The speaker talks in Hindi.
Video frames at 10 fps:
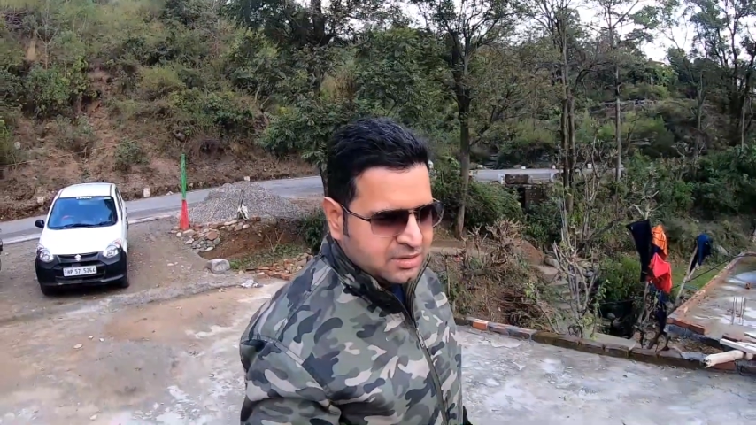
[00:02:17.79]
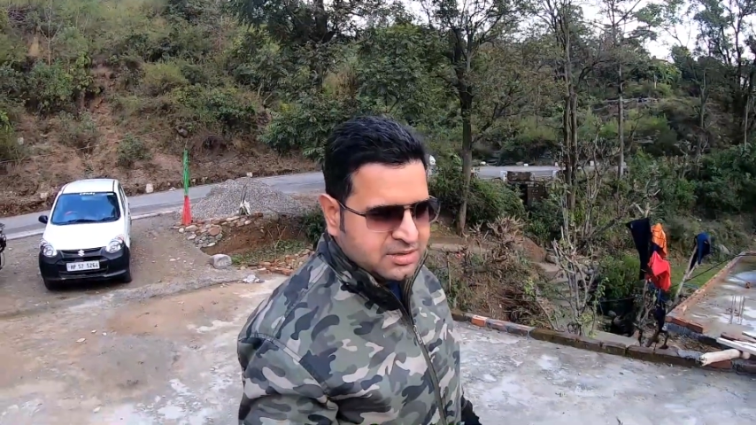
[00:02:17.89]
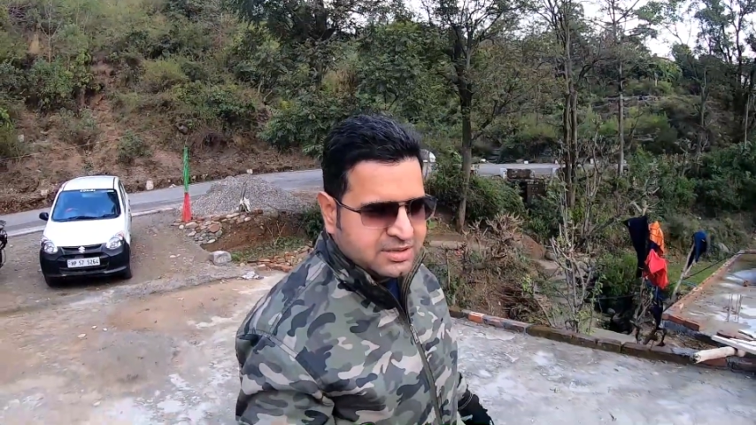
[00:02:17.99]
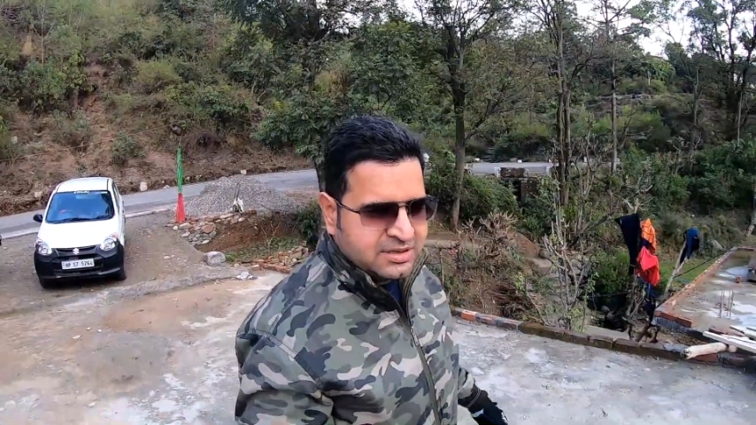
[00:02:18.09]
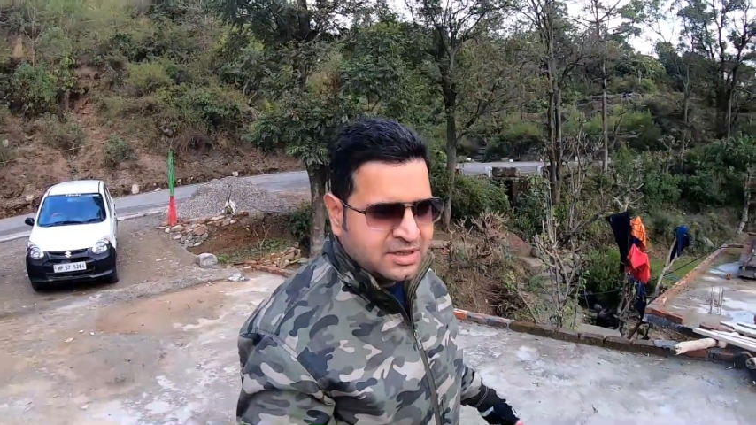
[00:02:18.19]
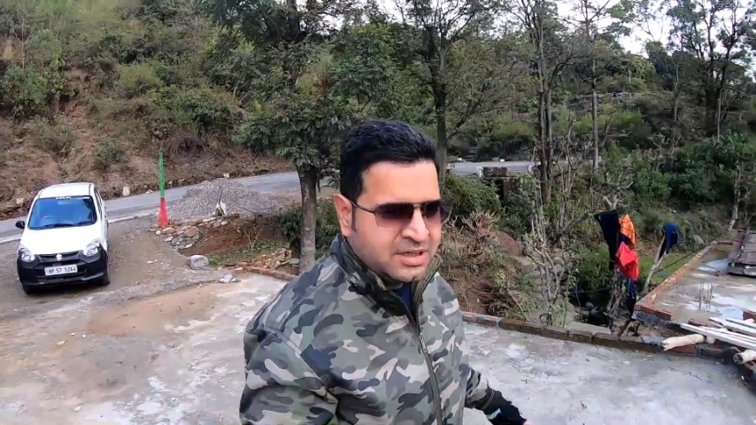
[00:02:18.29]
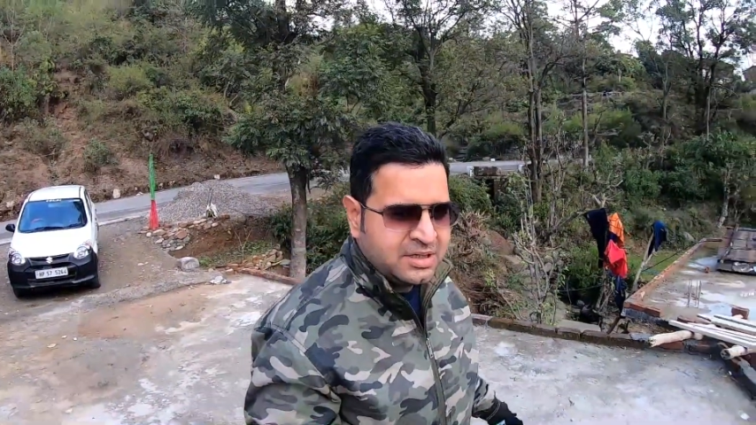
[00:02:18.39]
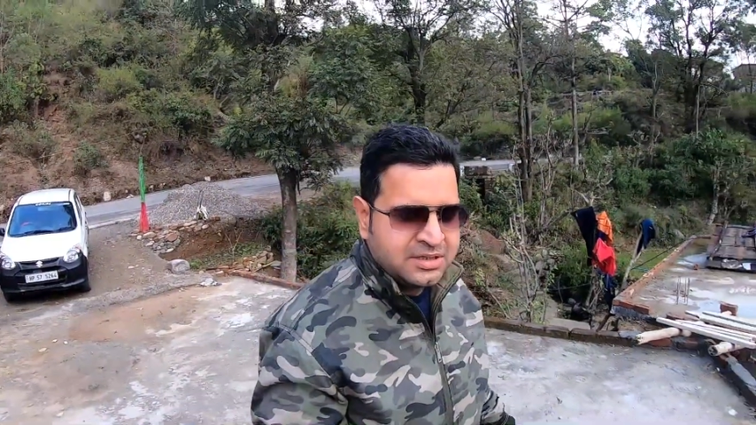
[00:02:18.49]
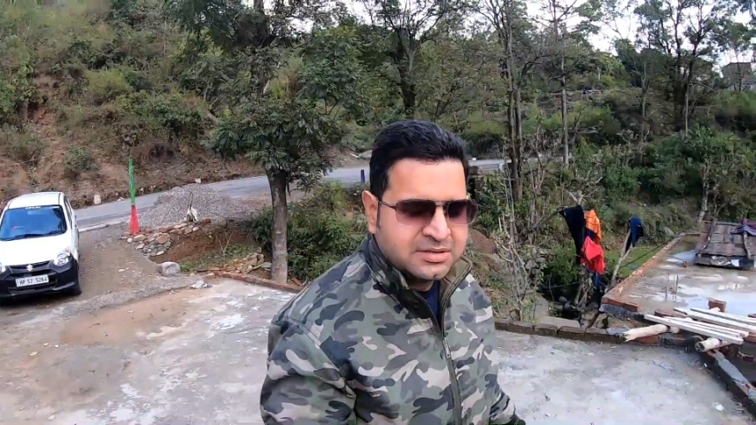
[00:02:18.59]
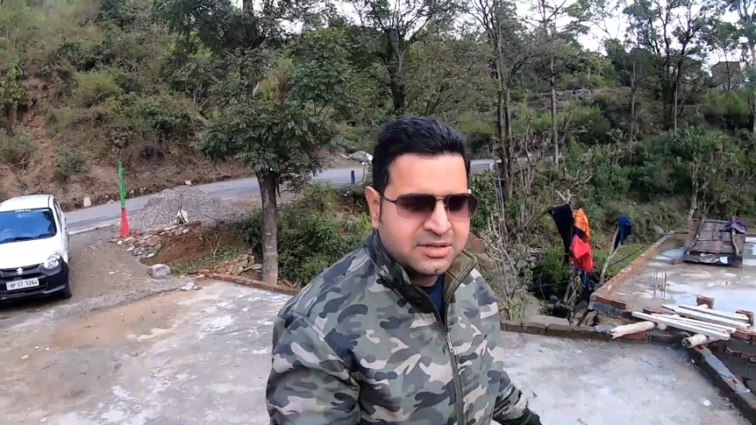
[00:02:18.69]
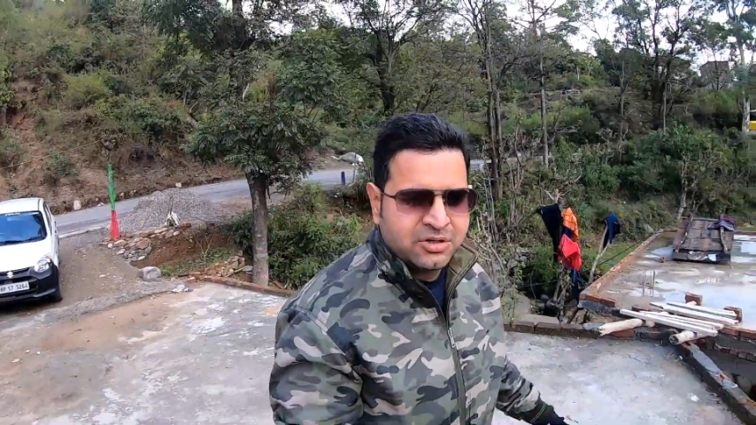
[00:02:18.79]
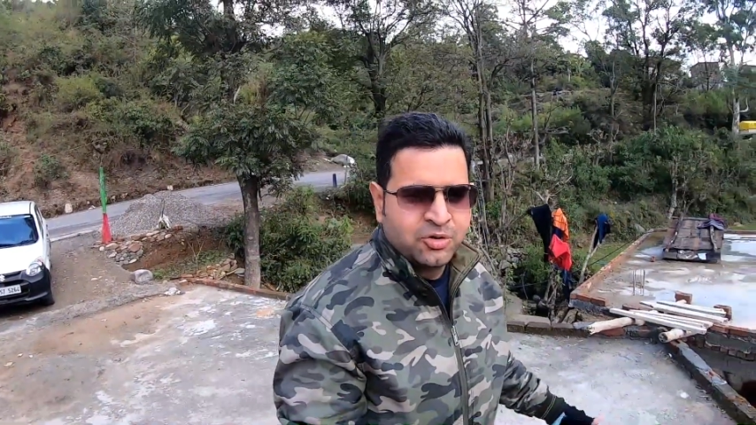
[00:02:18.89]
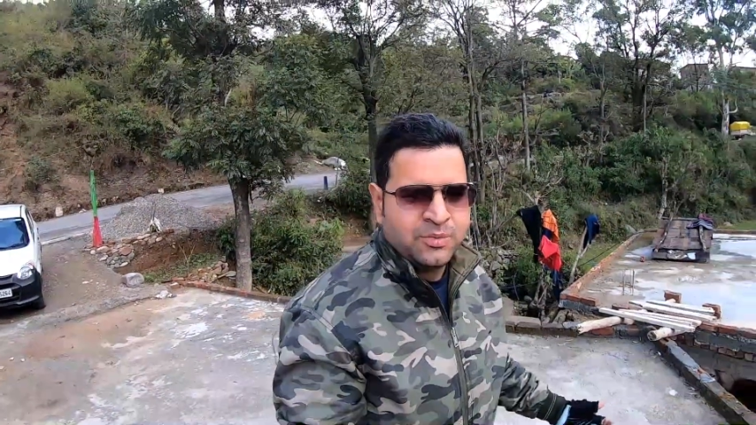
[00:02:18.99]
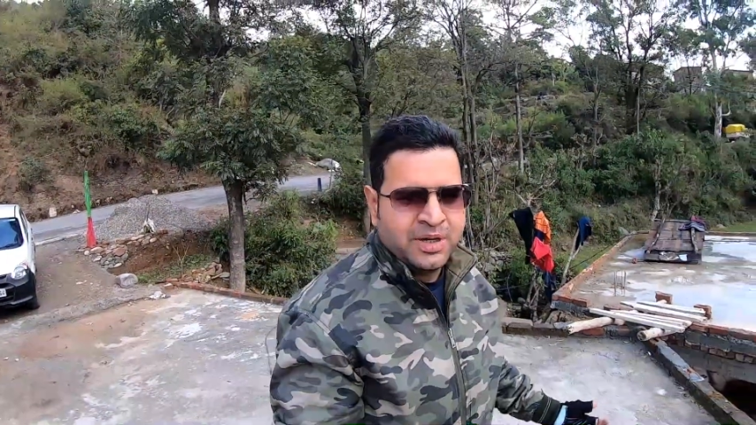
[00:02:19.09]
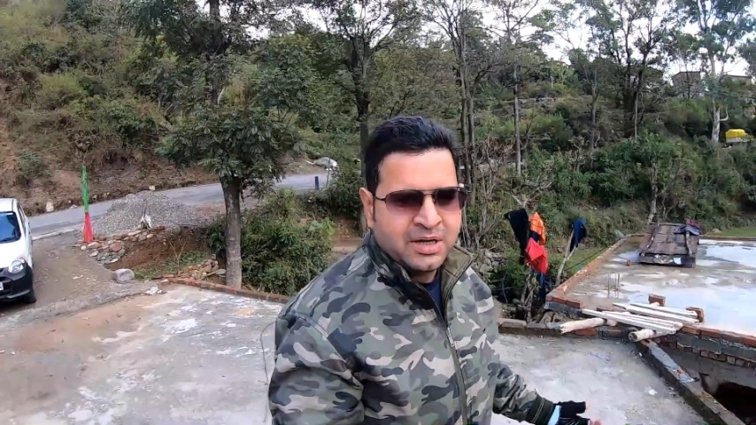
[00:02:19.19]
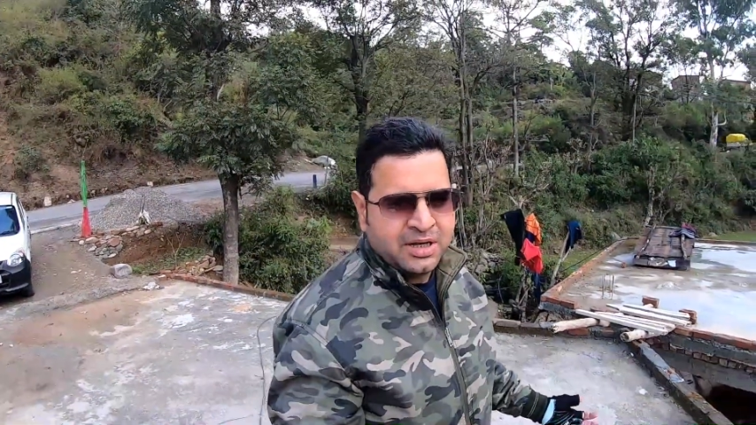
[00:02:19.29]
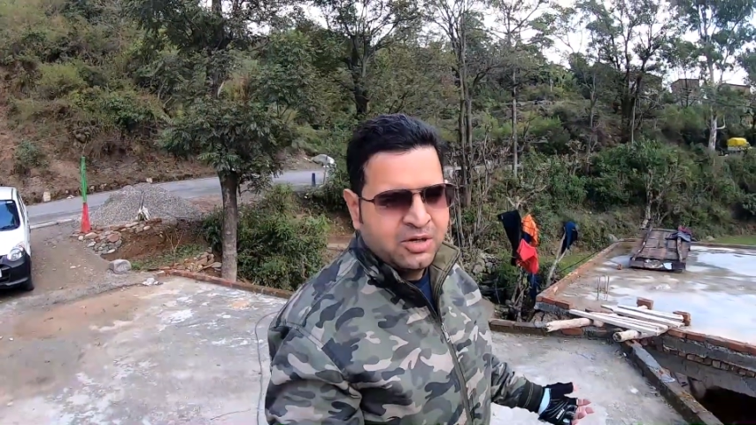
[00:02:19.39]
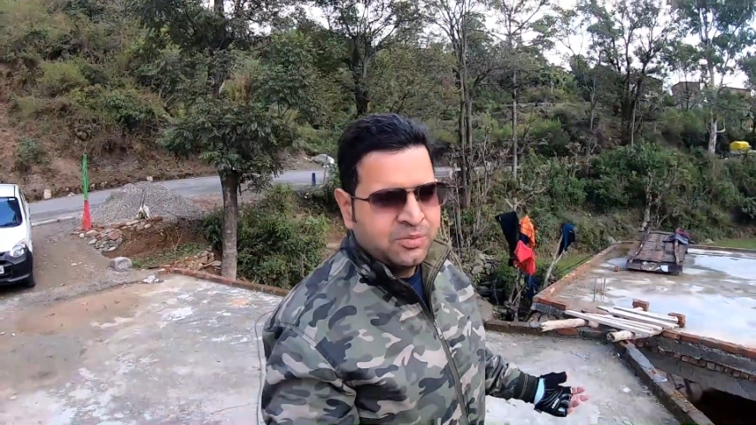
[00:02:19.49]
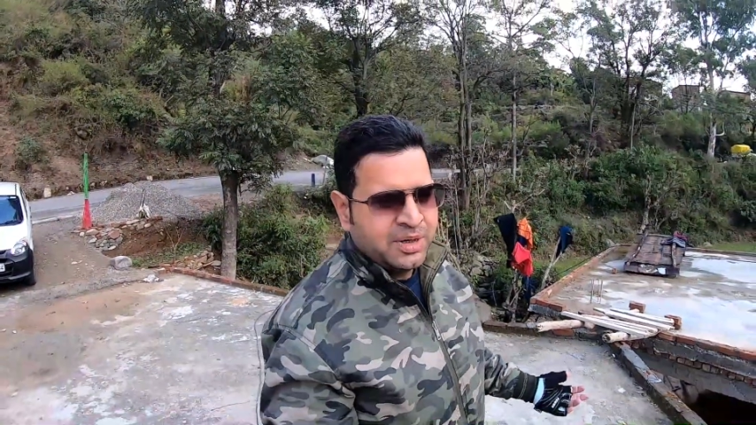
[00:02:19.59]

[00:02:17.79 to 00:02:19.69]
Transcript: जैसे कि सड़कों में गलियों